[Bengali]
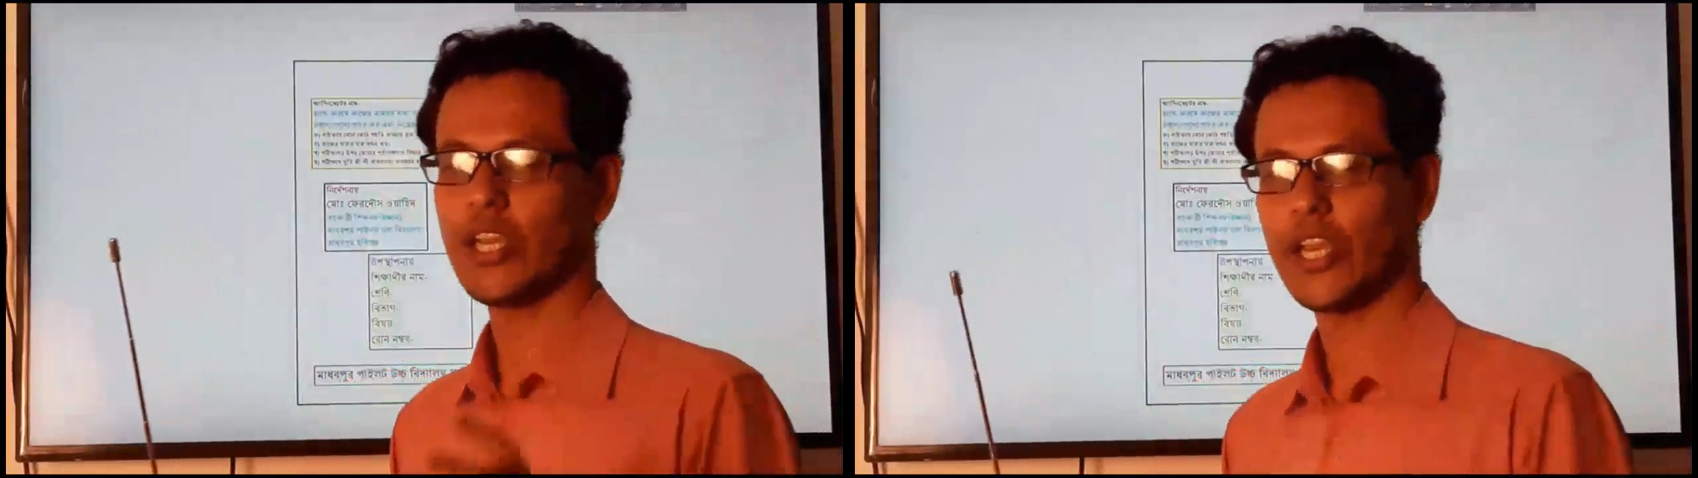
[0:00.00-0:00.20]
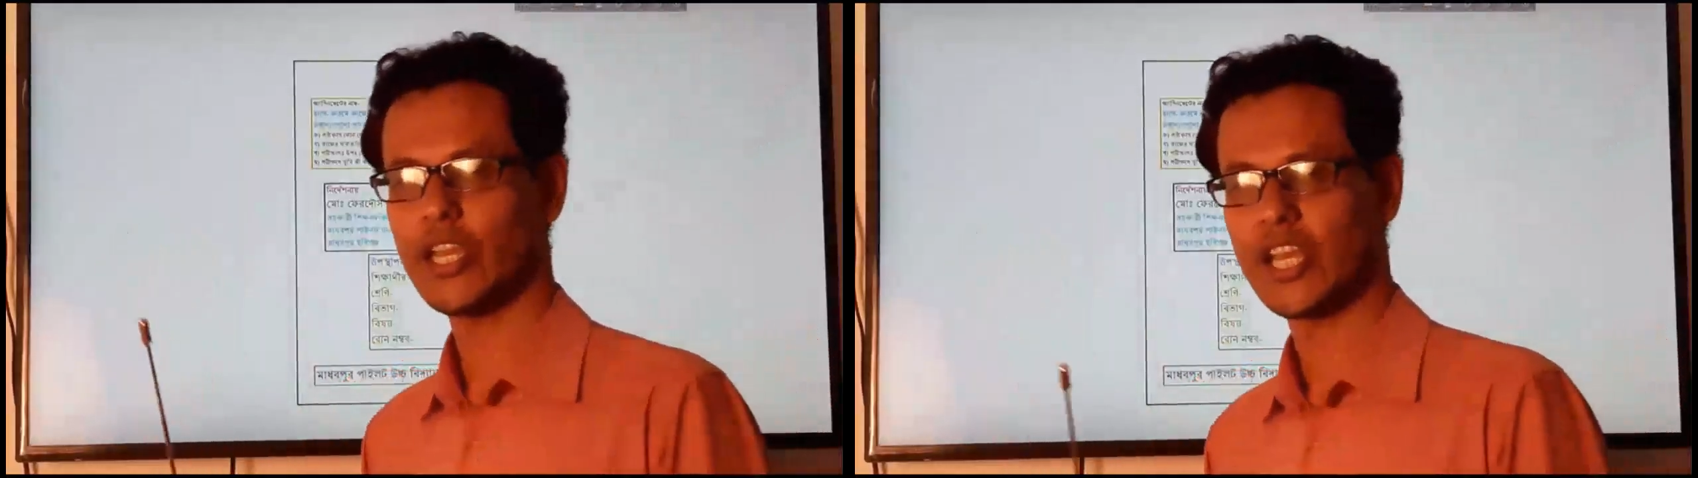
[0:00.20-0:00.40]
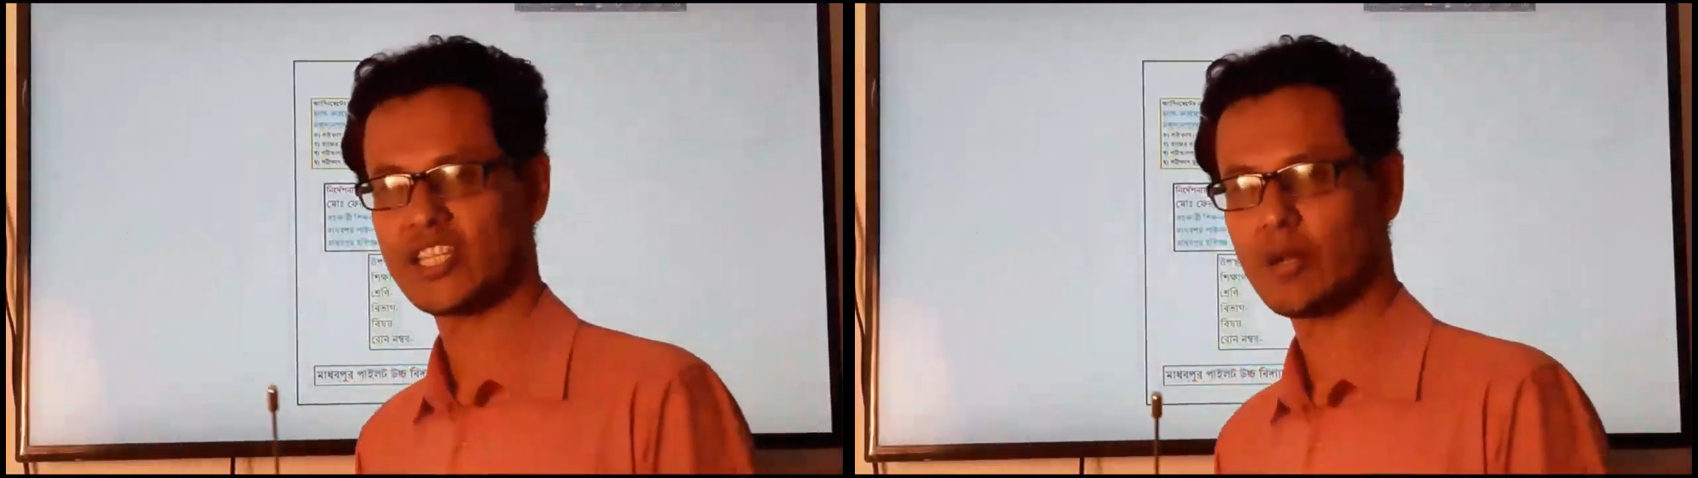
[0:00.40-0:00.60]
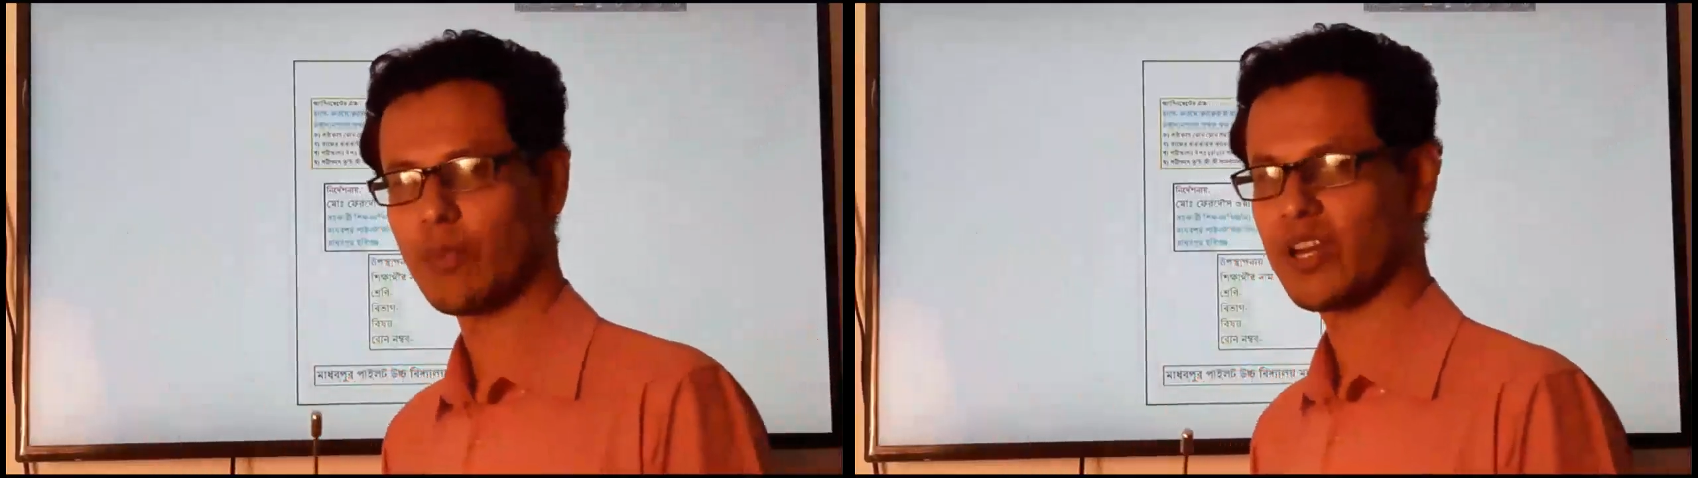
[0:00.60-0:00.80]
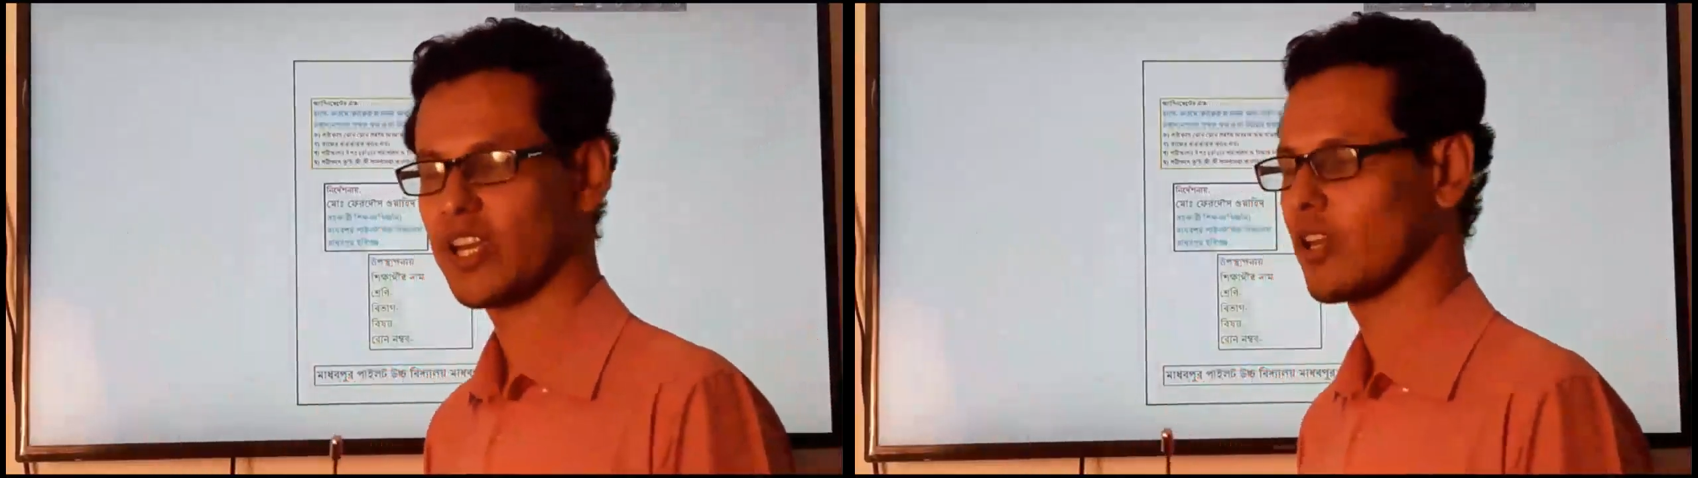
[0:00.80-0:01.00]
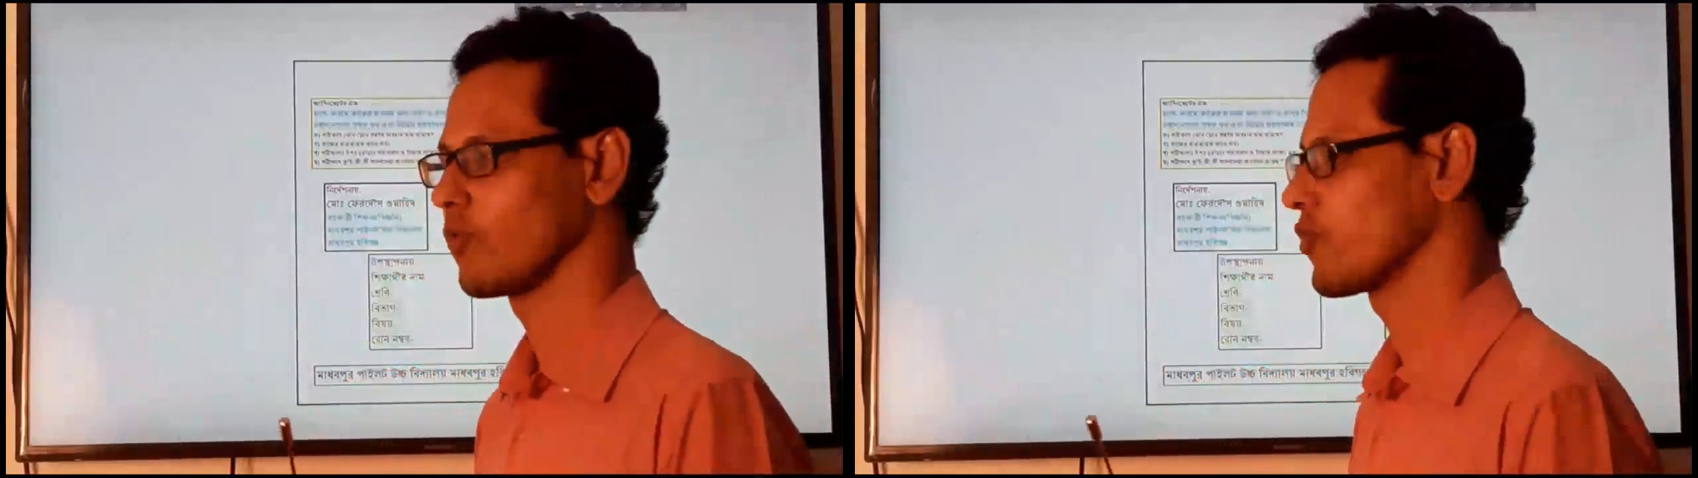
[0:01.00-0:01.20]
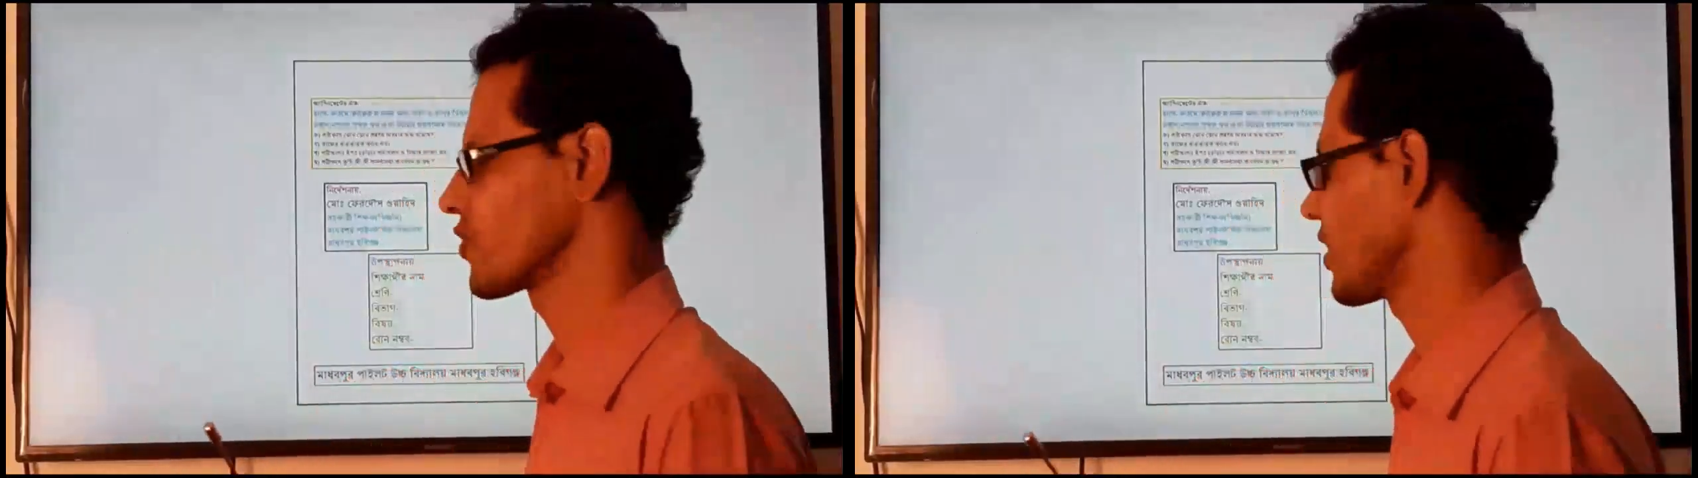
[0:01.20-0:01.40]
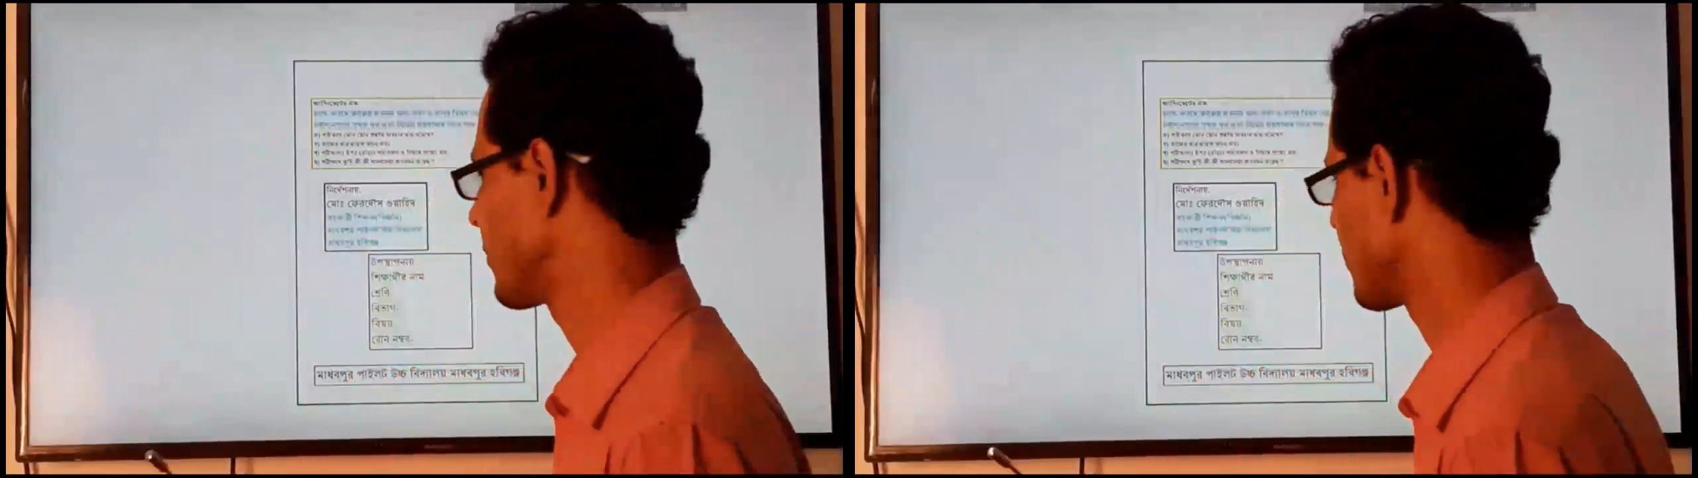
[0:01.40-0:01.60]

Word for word: এই অ্যাসাইনমেন্টটাকে উপস্থাপন